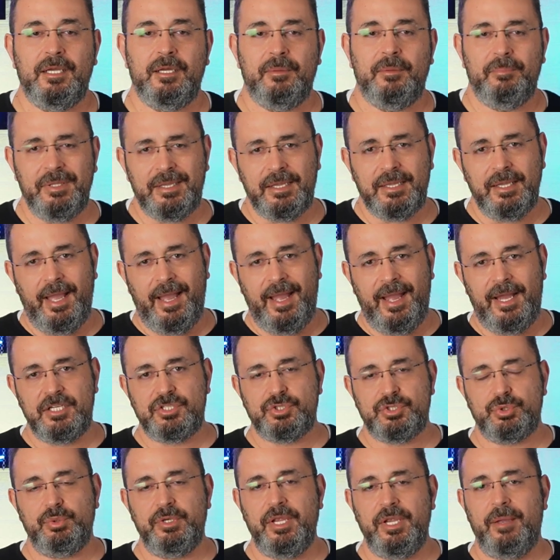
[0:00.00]
مثل حال
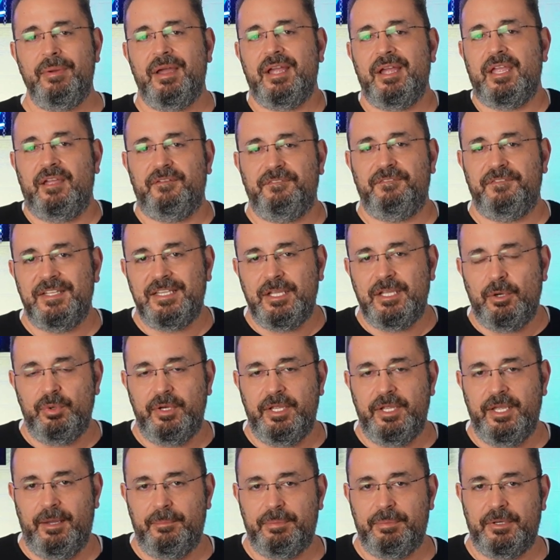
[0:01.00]
سوريا ما كان في
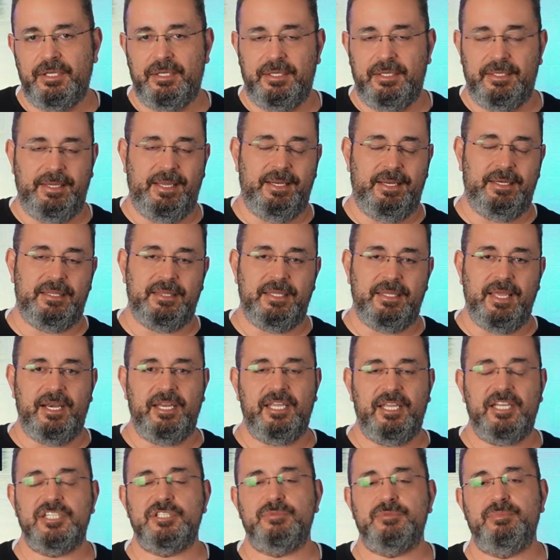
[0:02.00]
دولة عبر يعني
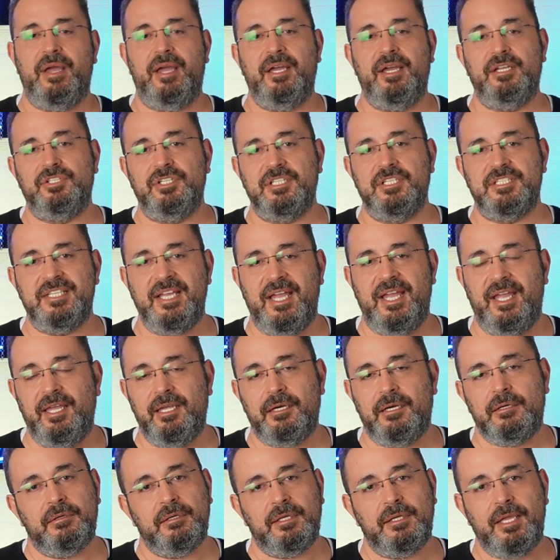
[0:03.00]
التاريخ اسمها
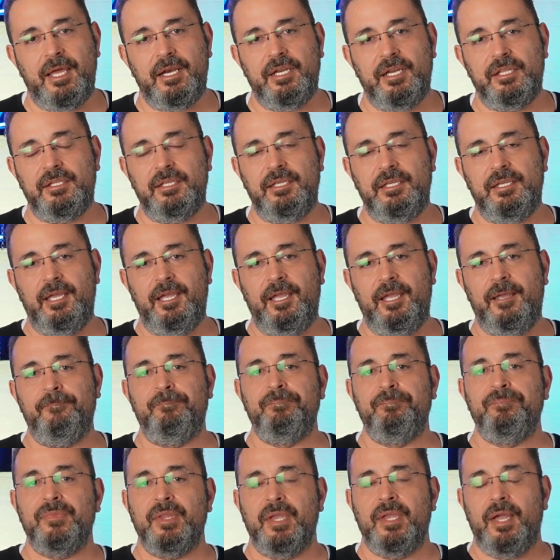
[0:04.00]
الجزائر كانت هي
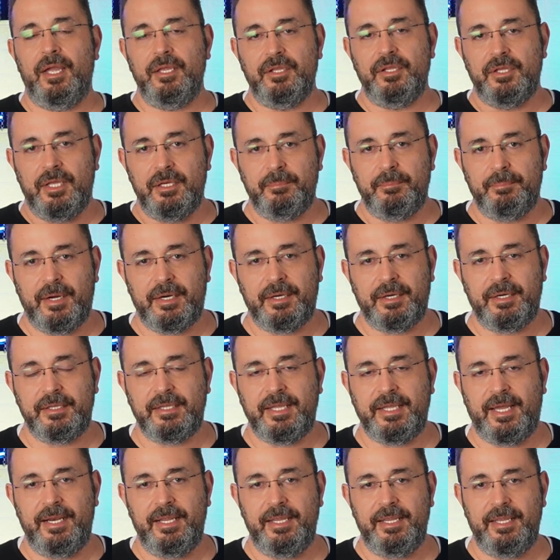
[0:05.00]
أيضا مرت
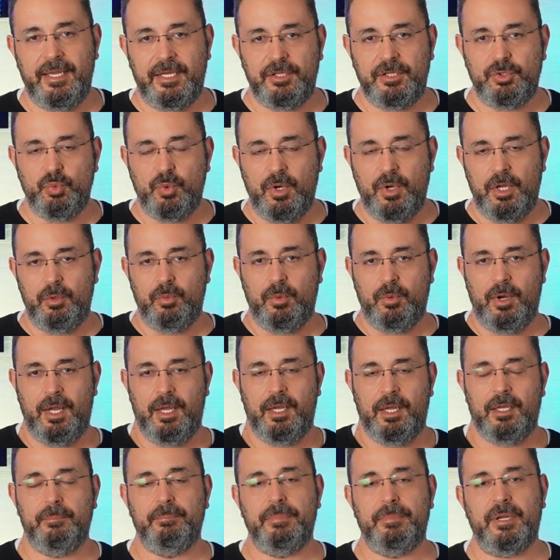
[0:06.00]
عليها دول
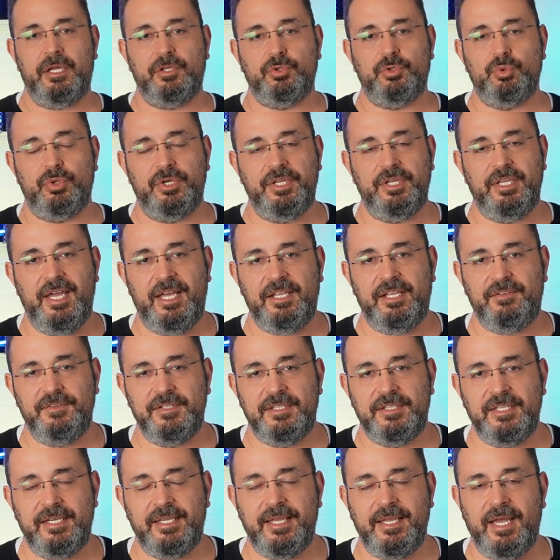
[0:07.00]
وإمبراطوريات في
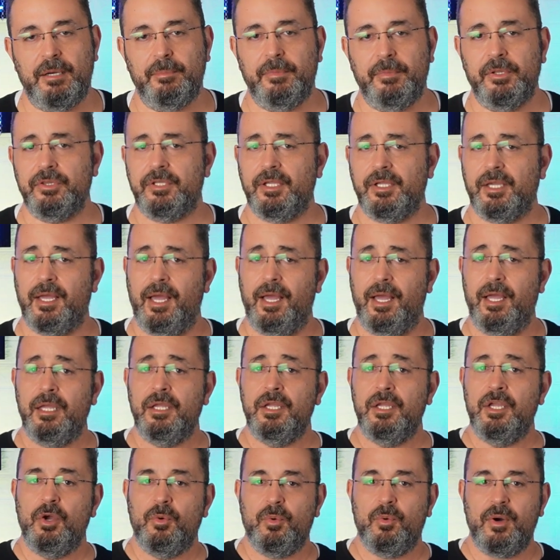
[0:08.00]
تلك المنطقة
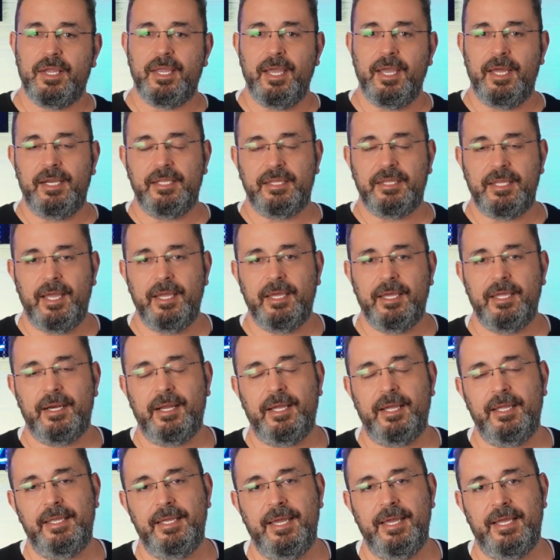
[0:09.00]
وكانت
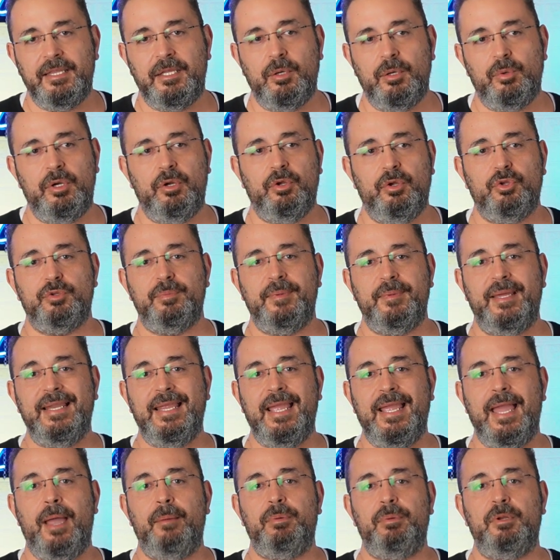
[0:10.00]
آخرها هي الدولة
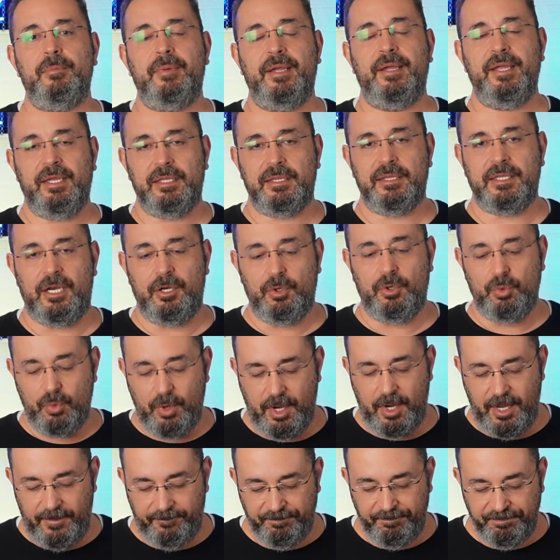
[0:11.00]
العثمانية قبل ما
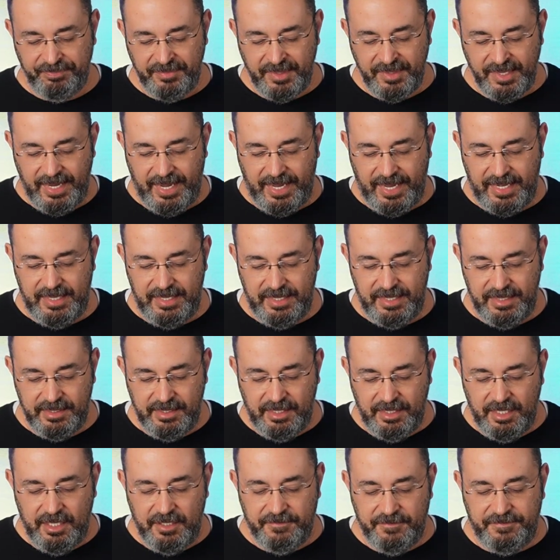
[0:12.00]
يحتلوها
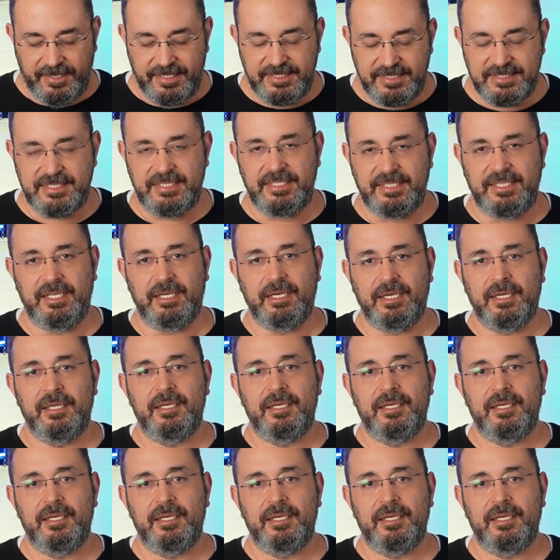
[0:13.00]
الفرنسيين